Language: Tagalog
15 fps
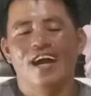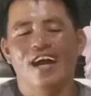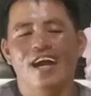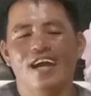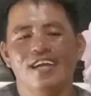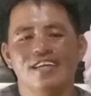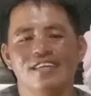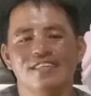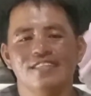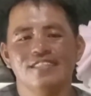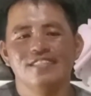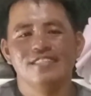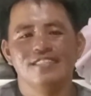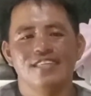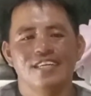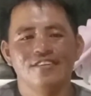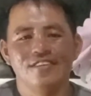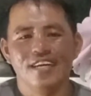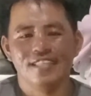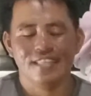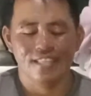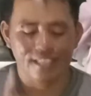ang ano
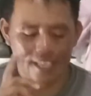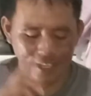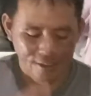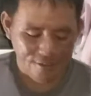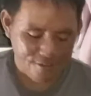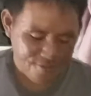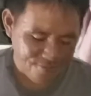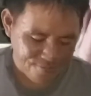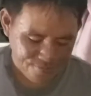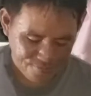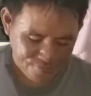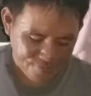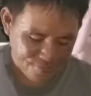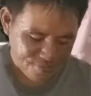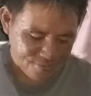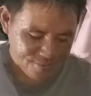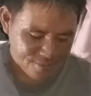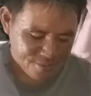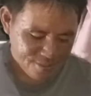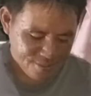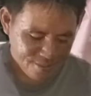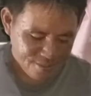natin ngayon,
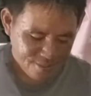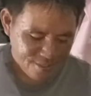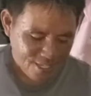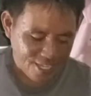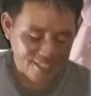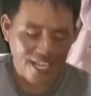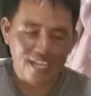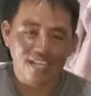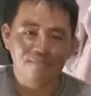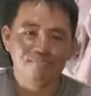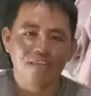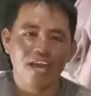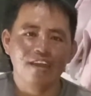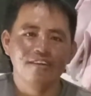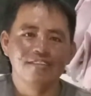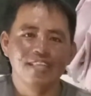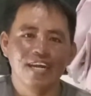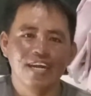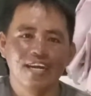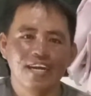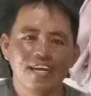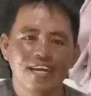makatanggap tayo
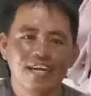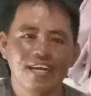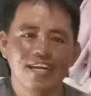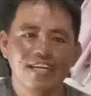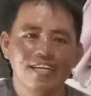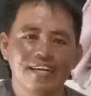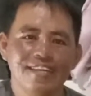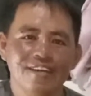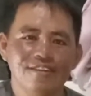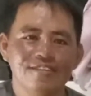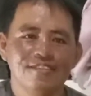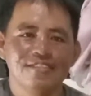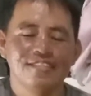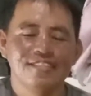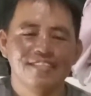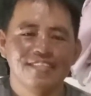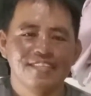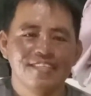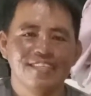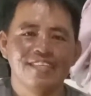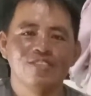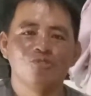ng ano,
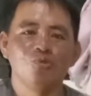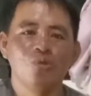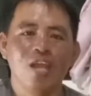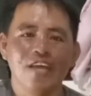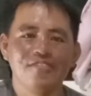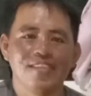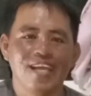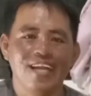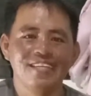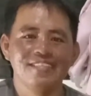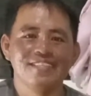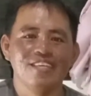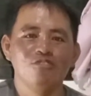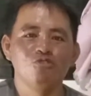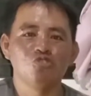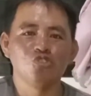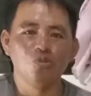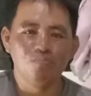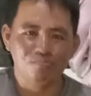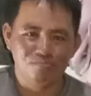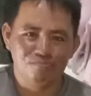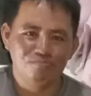ng sulat galing sa
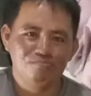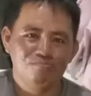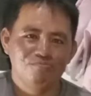YouTube.